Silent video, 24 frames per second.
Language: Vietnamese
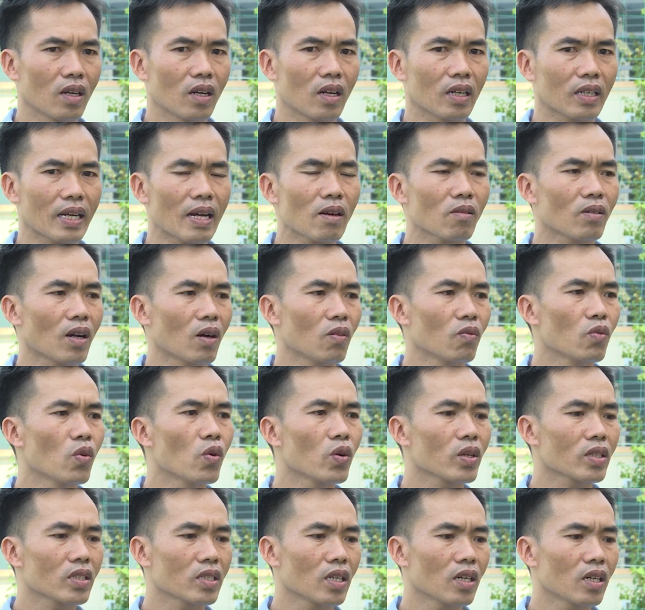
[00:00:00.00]
ờ, các hoạt động
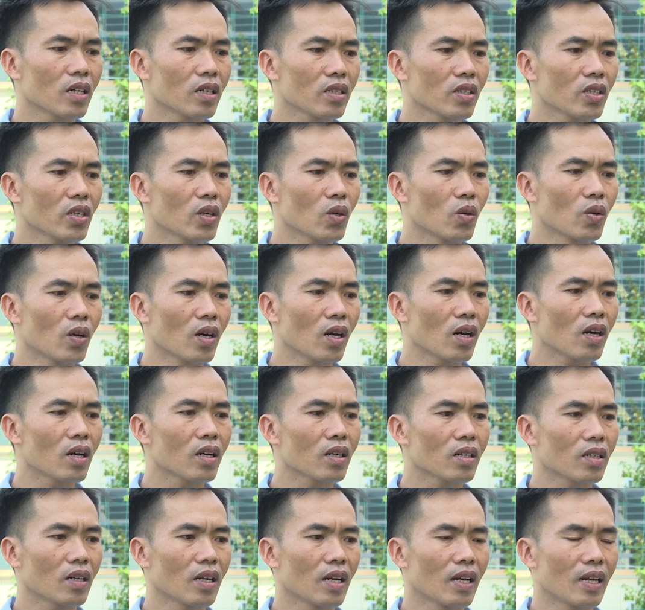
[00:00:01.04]
vui chơi nhiều
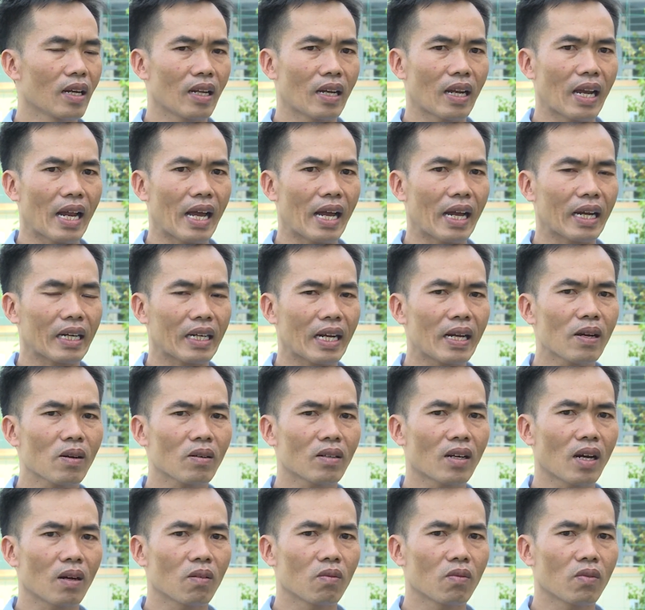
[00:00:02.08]
hơn là các
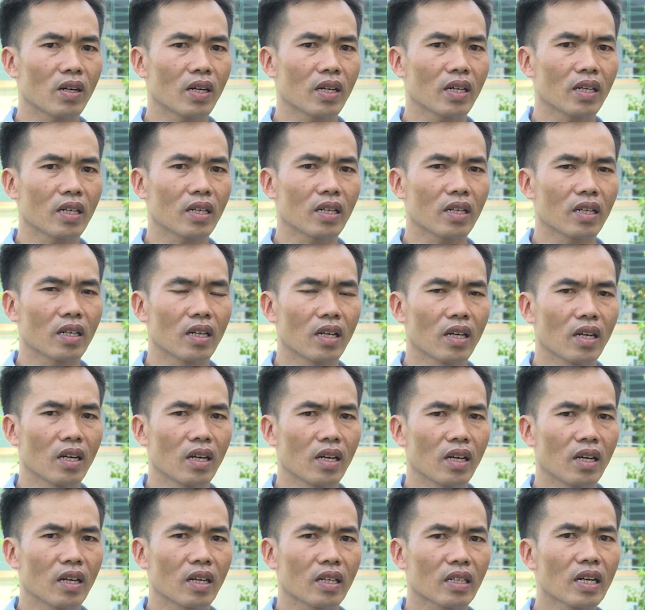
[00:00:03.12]
hoạt động về
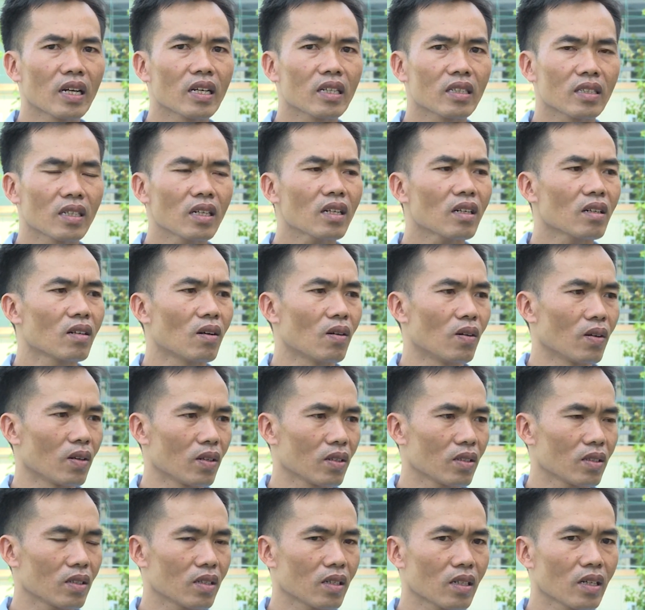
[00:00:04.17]
nghi thức đội
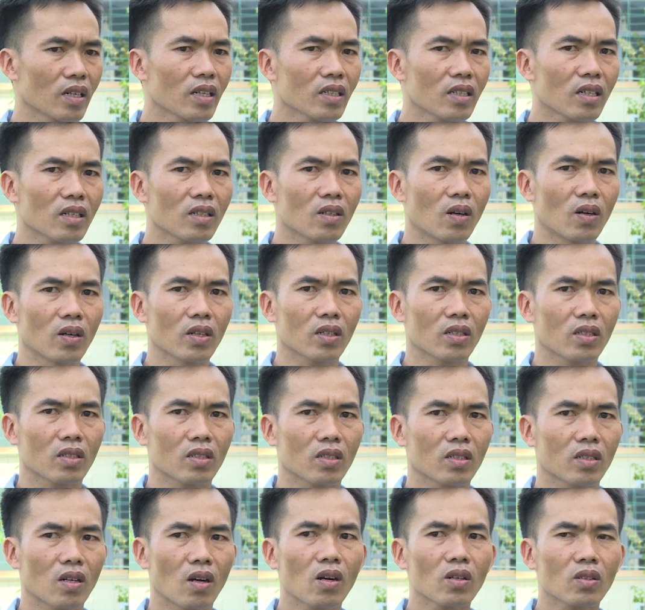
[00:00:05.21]
nghi thức đội
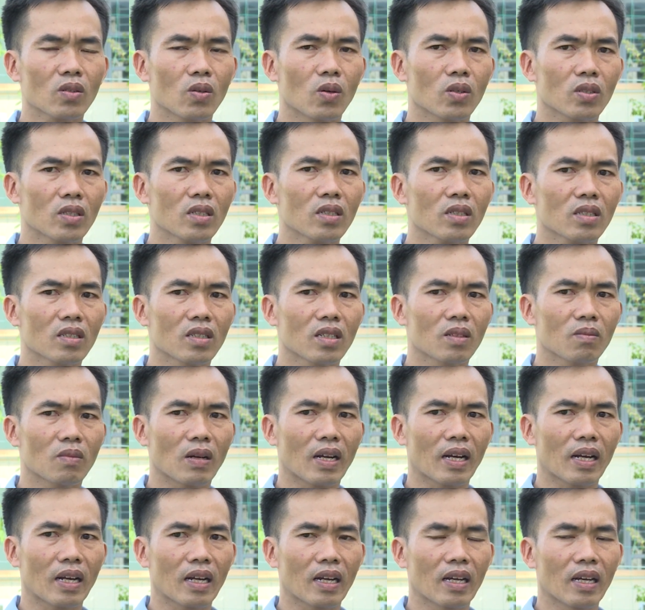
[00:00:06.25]
có tổ chức nhưng
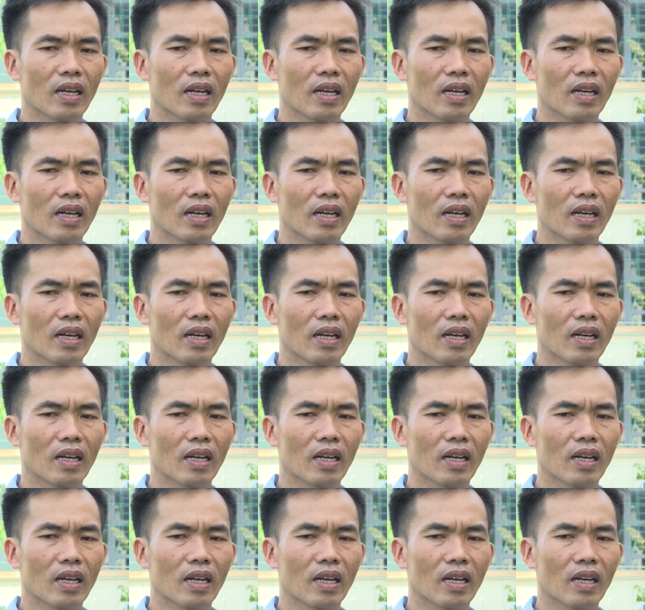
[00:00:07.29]
mà